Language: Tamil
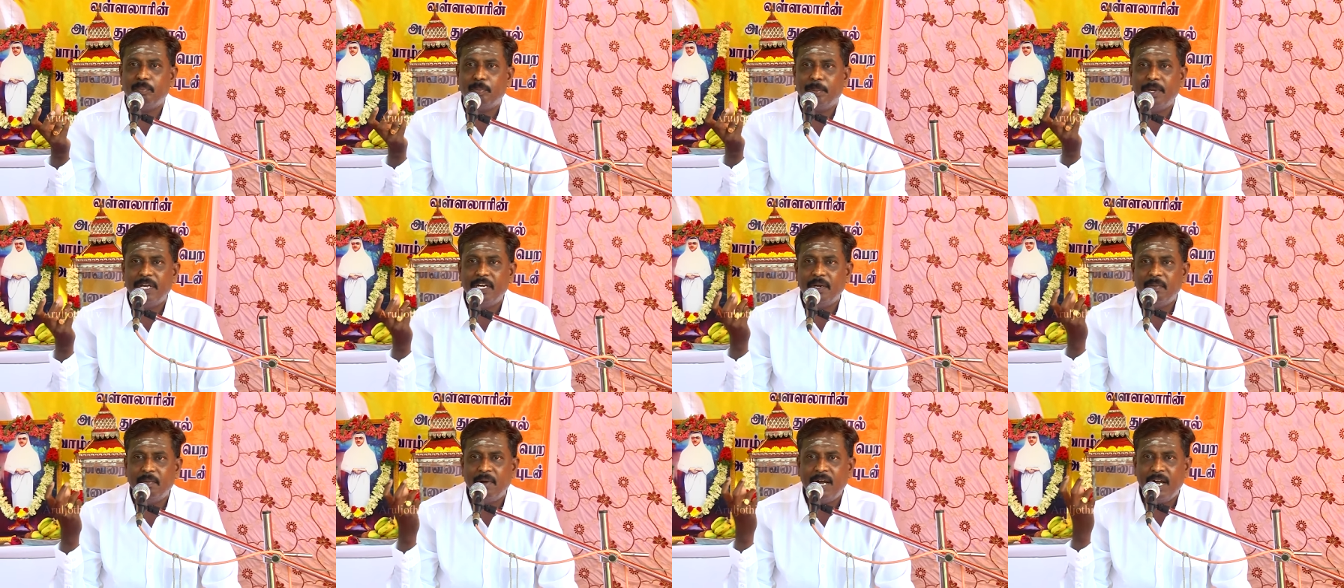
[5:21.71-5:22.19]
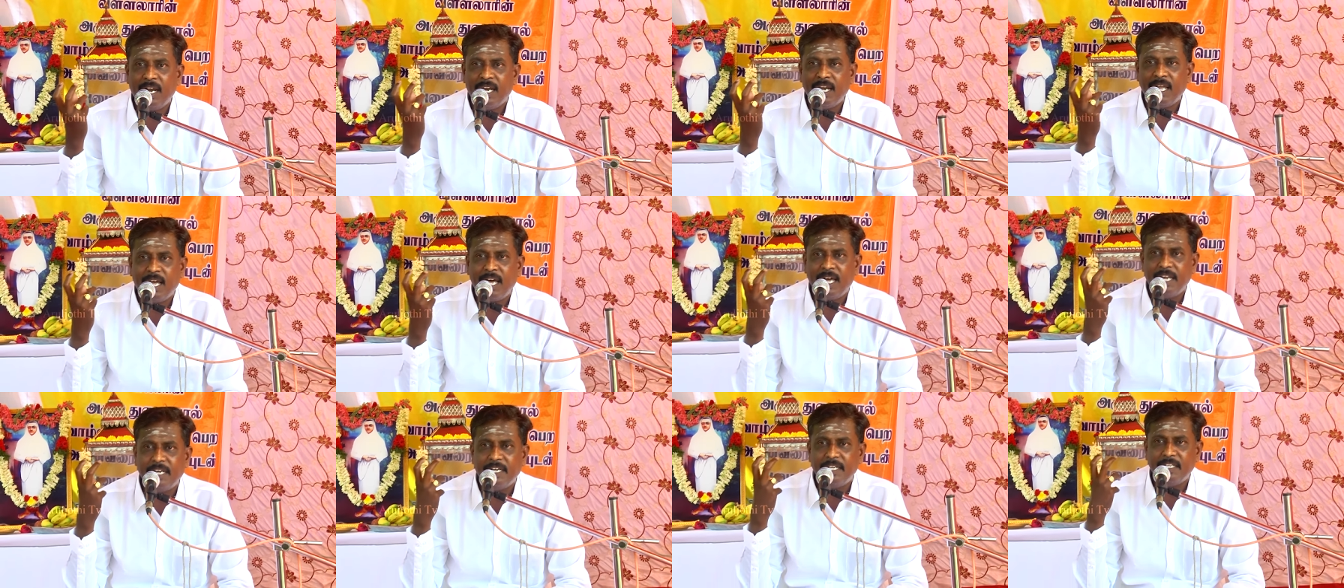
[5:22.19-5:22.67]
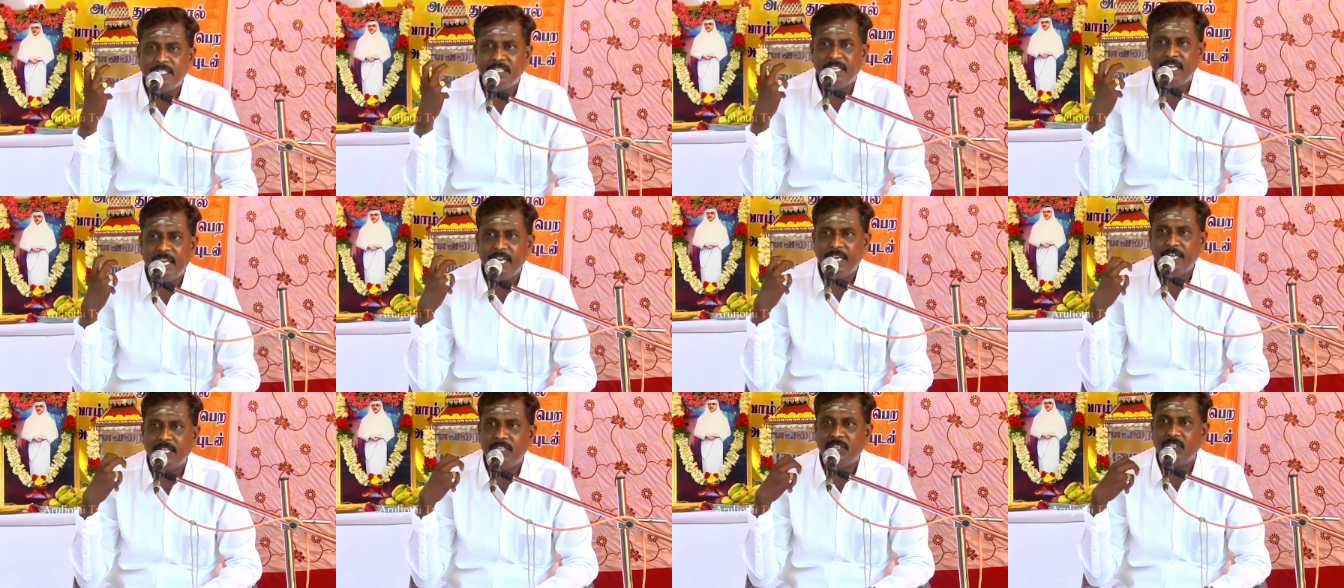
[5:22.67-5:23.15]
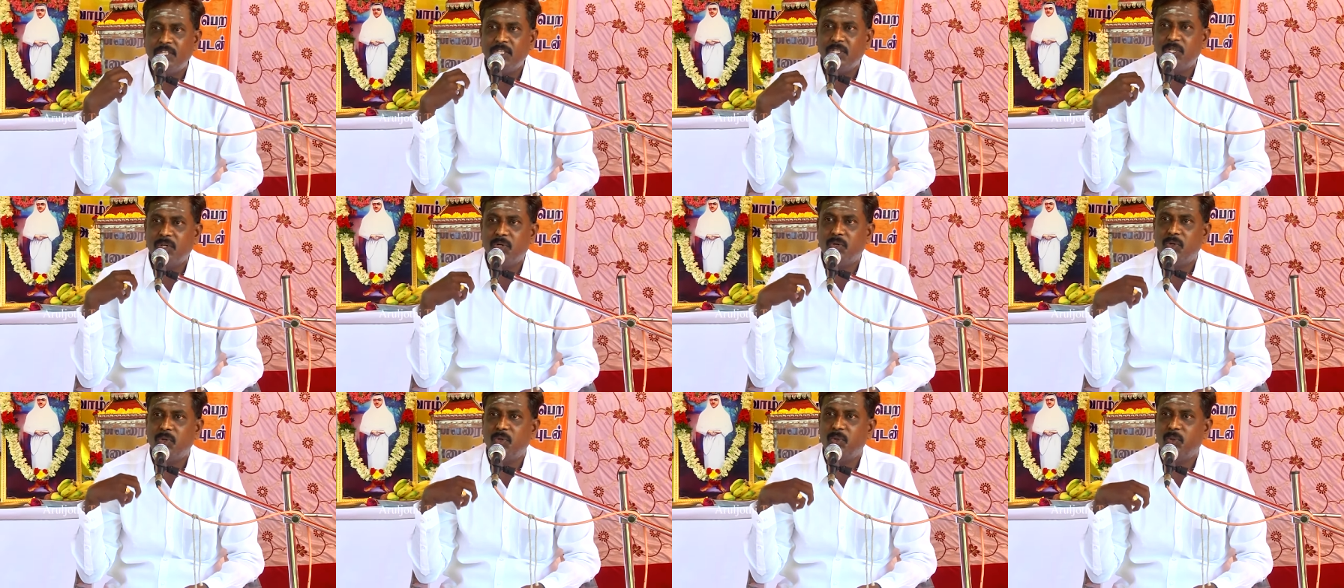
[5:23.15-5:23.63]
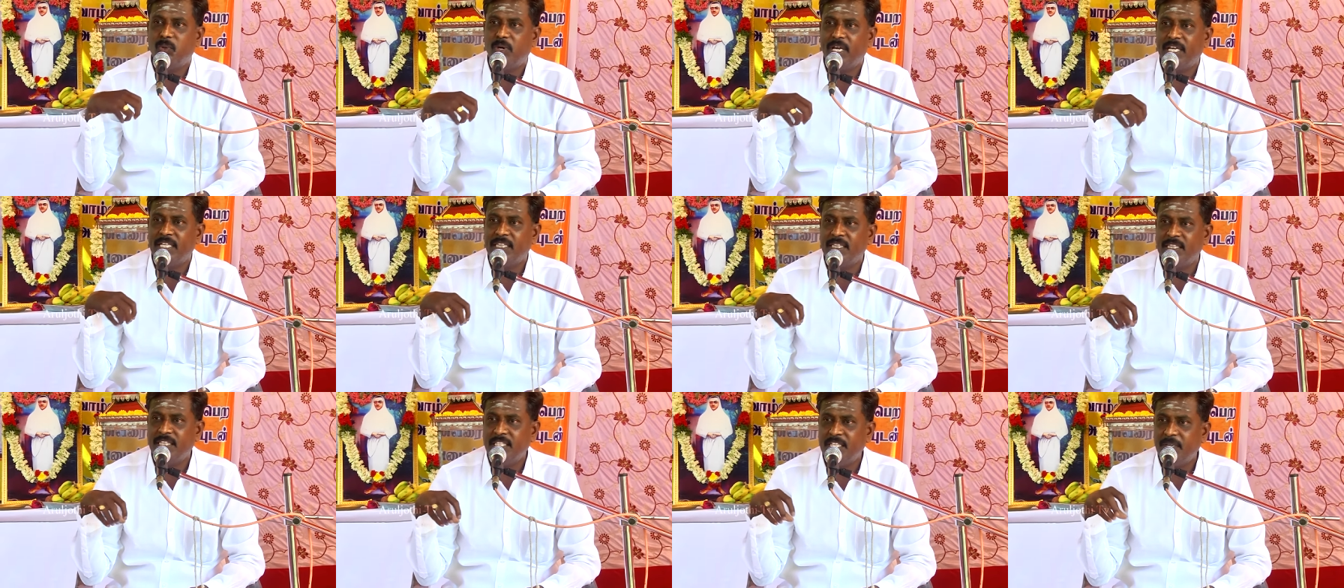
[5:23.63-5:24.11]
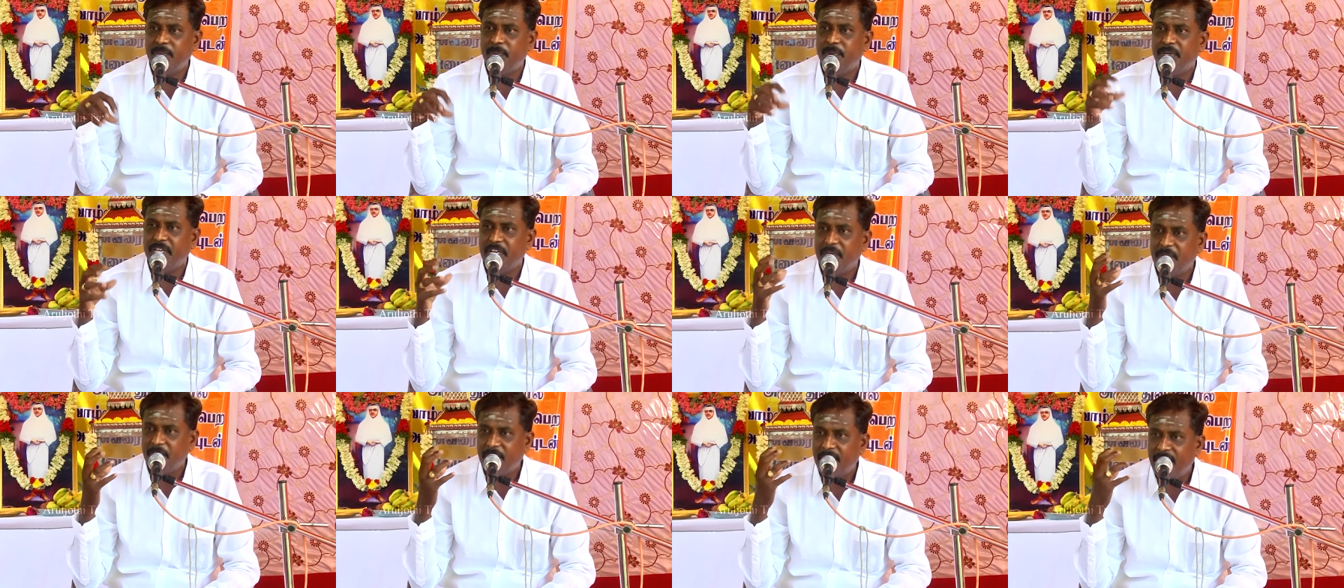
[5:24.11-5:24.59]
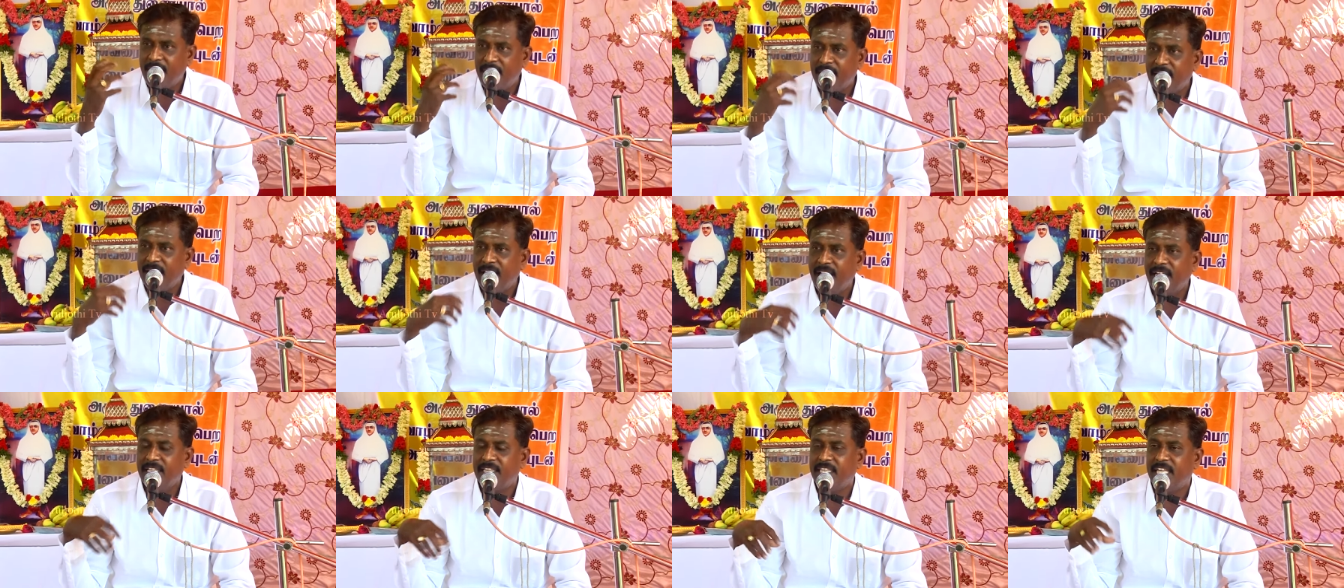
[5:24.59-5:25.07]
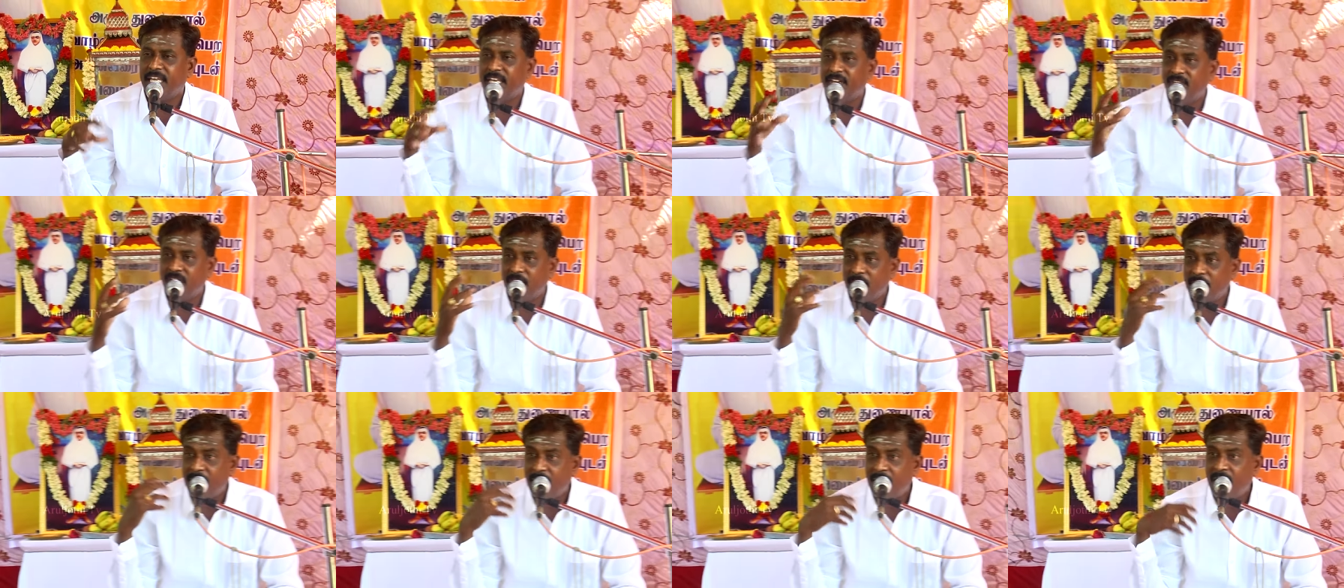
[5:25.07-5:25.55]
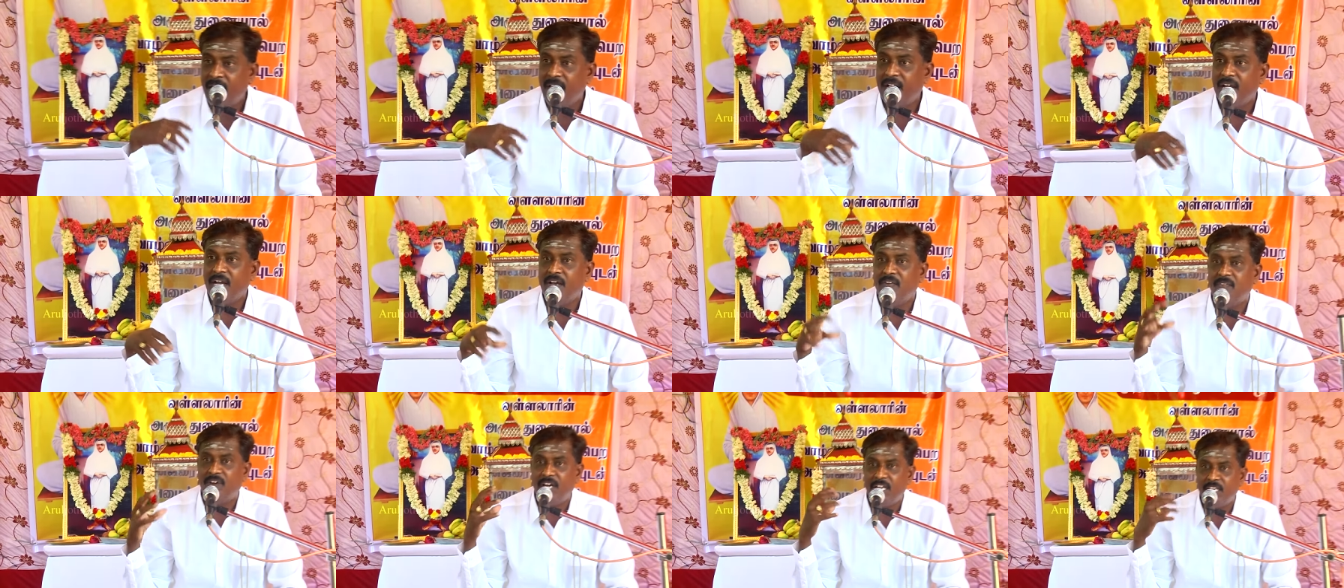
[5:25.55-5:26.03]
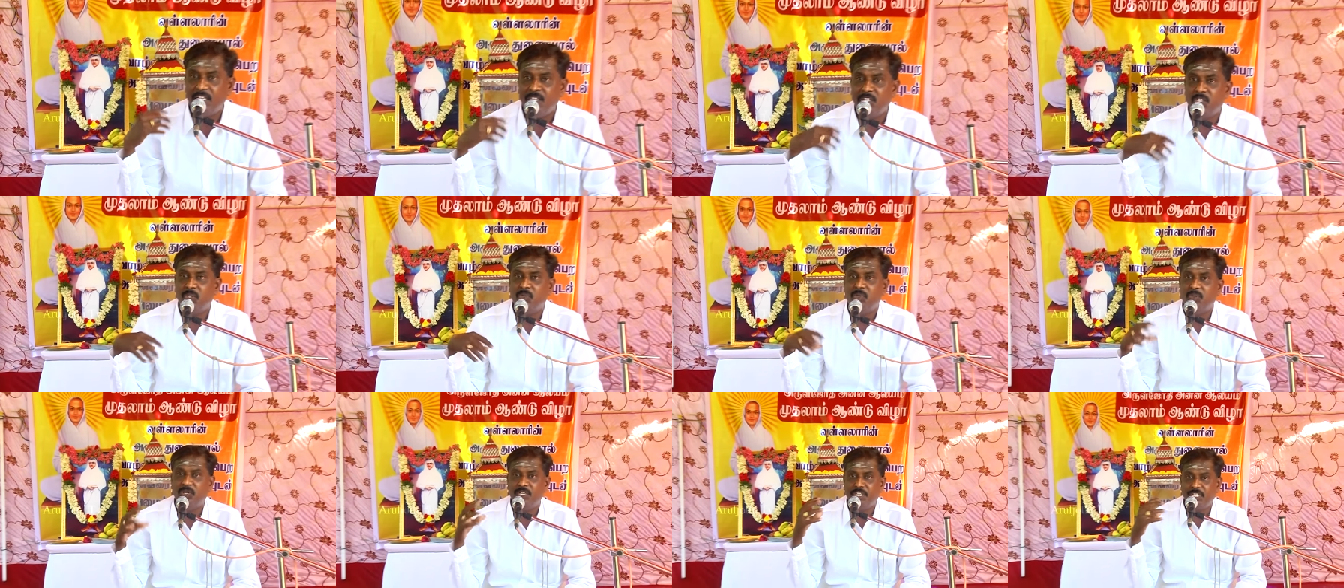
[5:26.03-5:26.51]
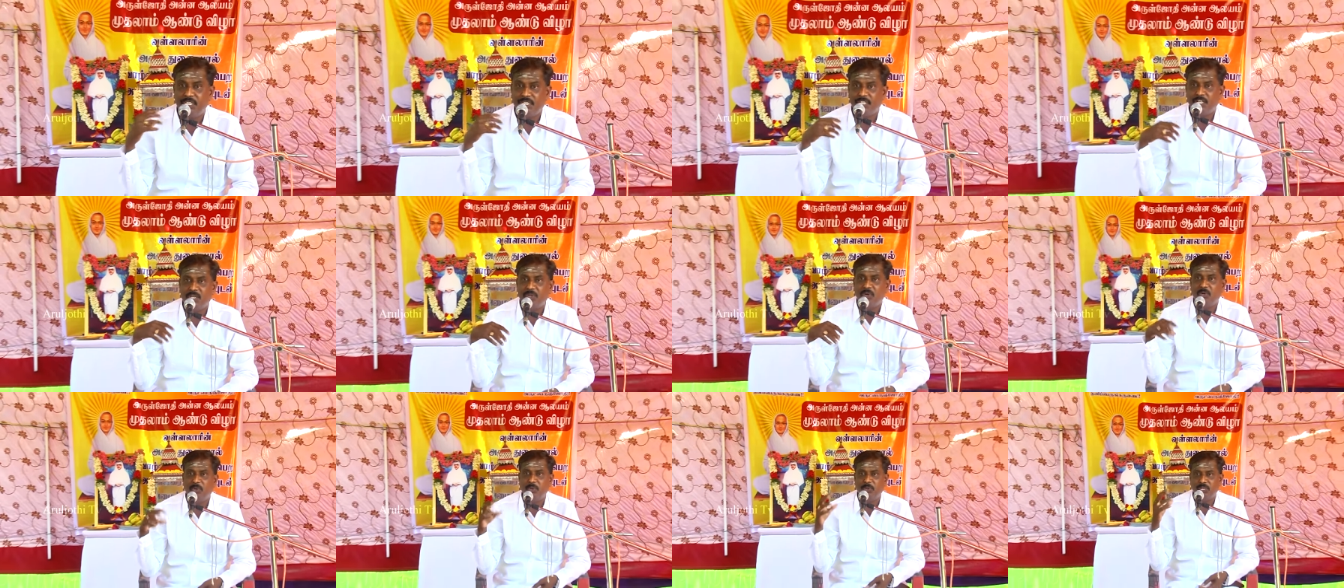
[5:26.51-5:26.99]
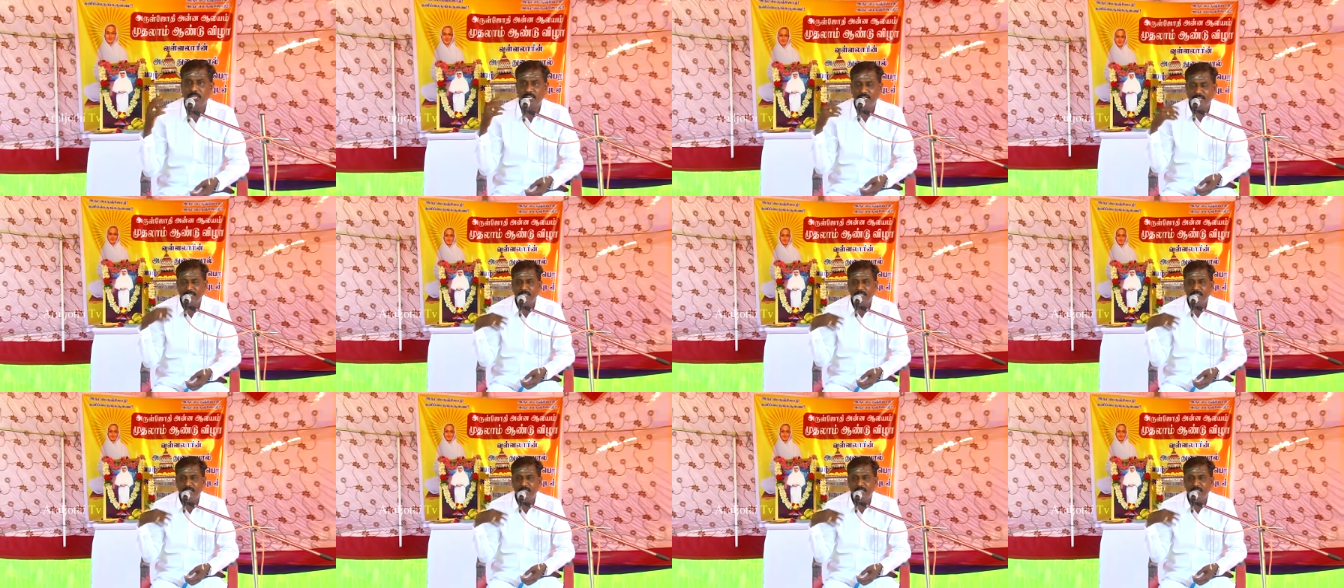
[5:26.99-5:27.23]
பெருமானாரின் தேகத்திற்குள் நுழைந்து பெருமானார் தெய்வமாக வாழ்ந்து கொண்டிருக்கக்கூடிய